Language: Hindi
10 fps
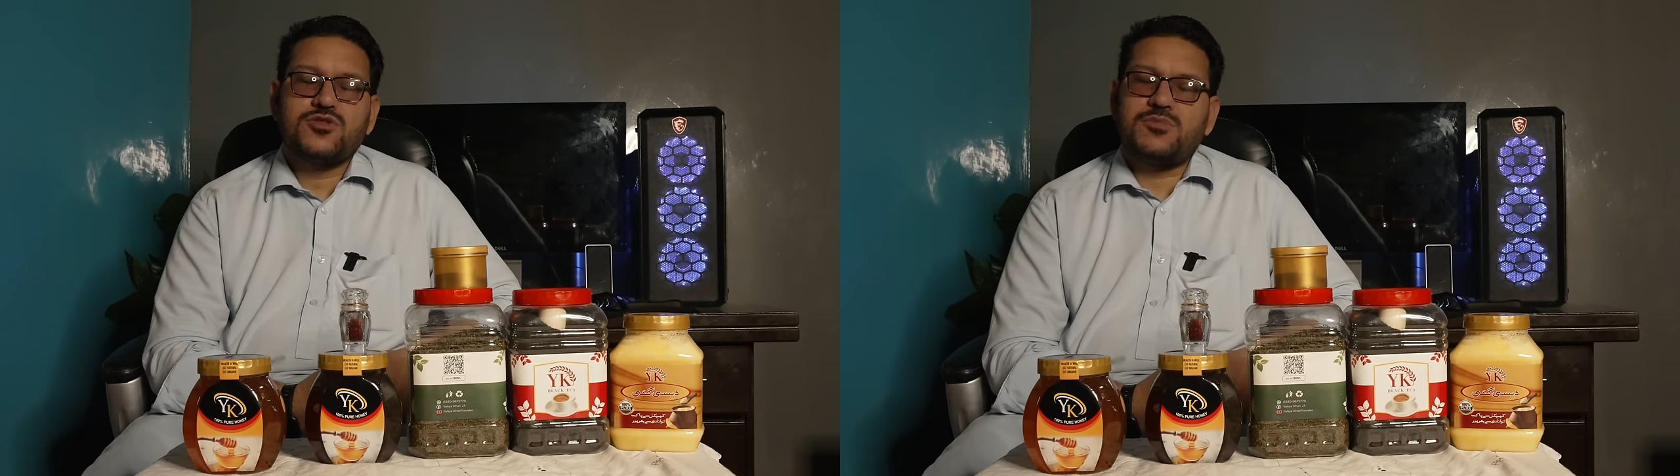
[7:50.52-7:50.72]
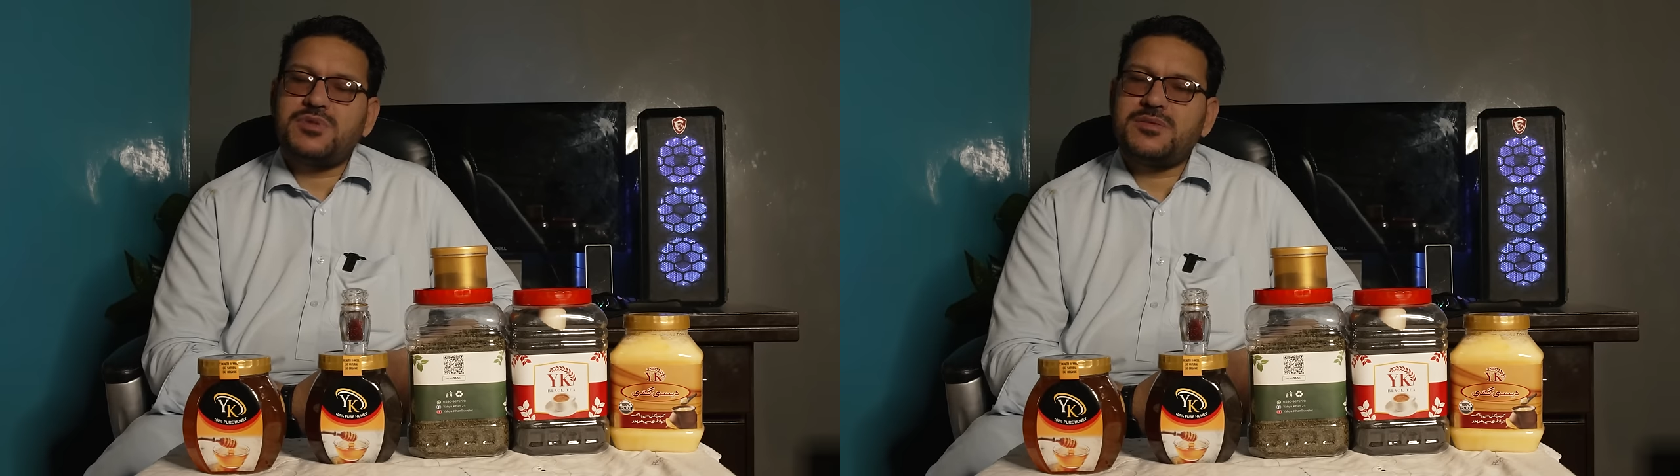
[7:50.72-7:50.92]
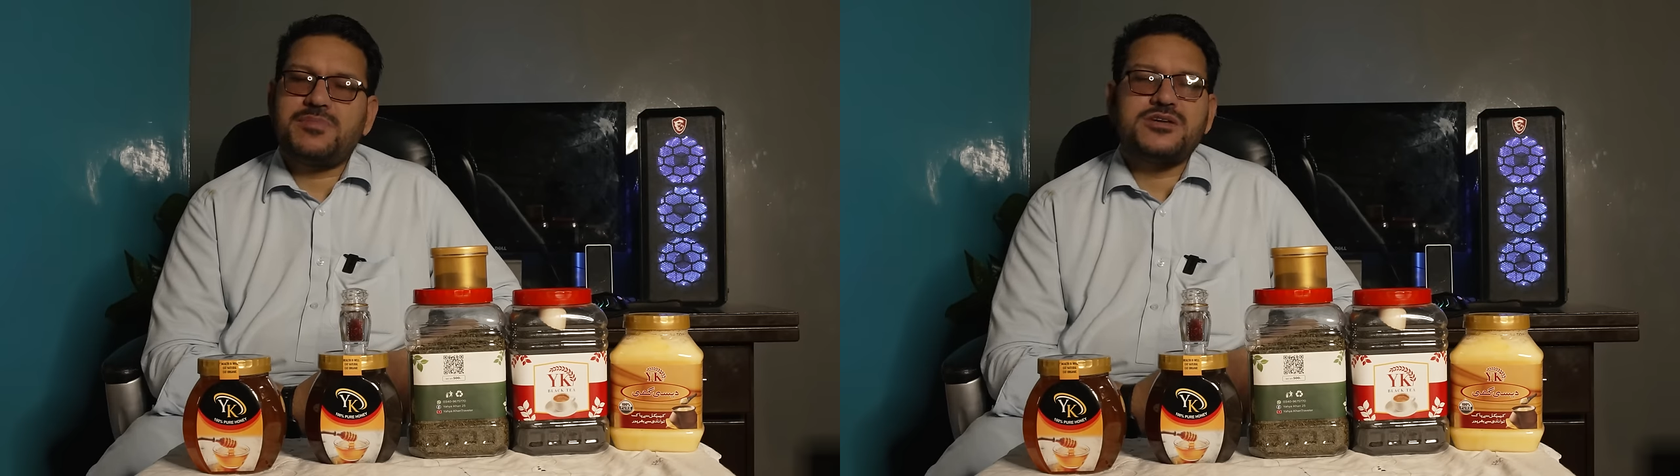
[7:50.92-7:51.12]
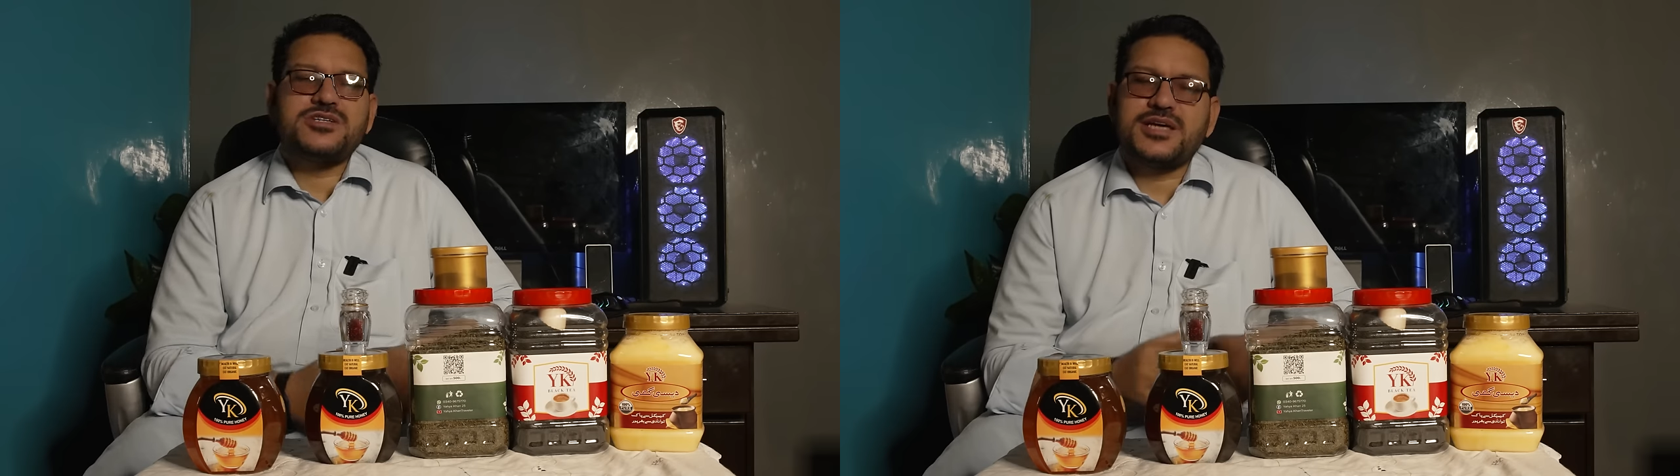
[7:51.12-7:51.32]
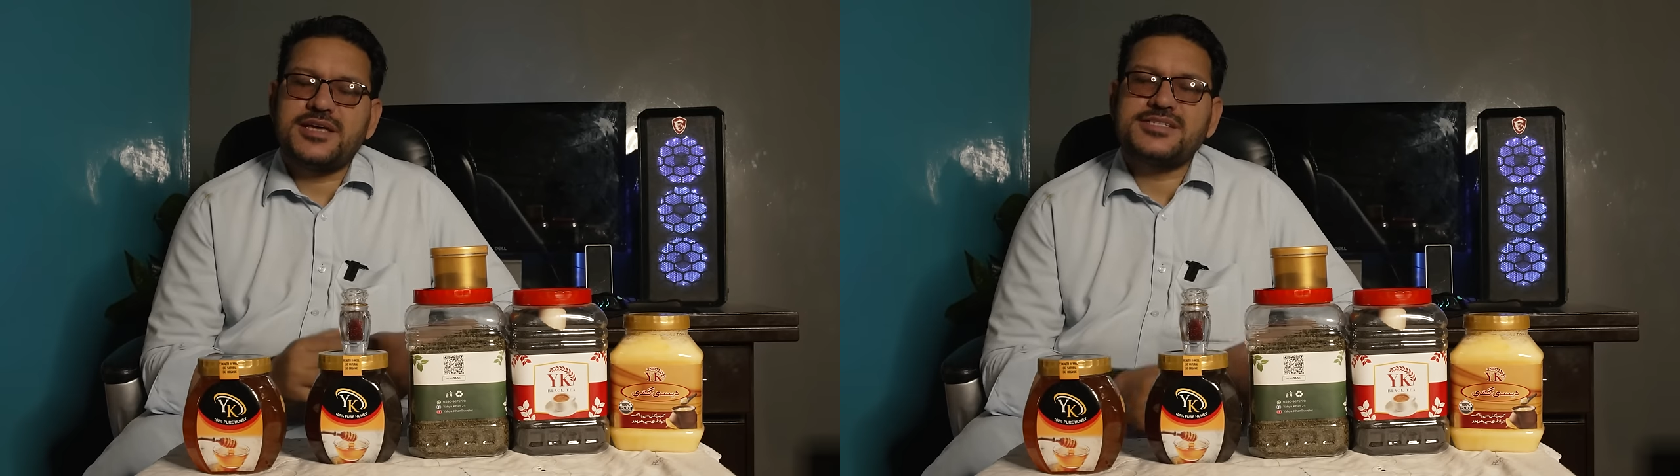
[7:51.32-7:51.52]
तो मेरे भाई
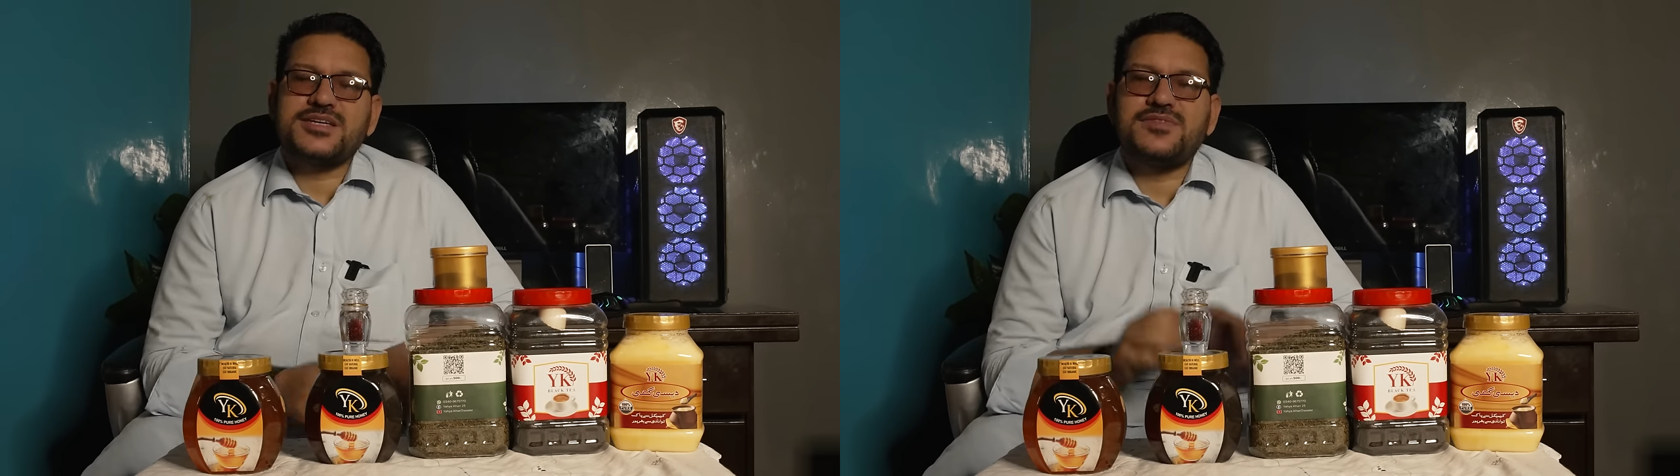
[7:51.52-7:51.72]
शहद से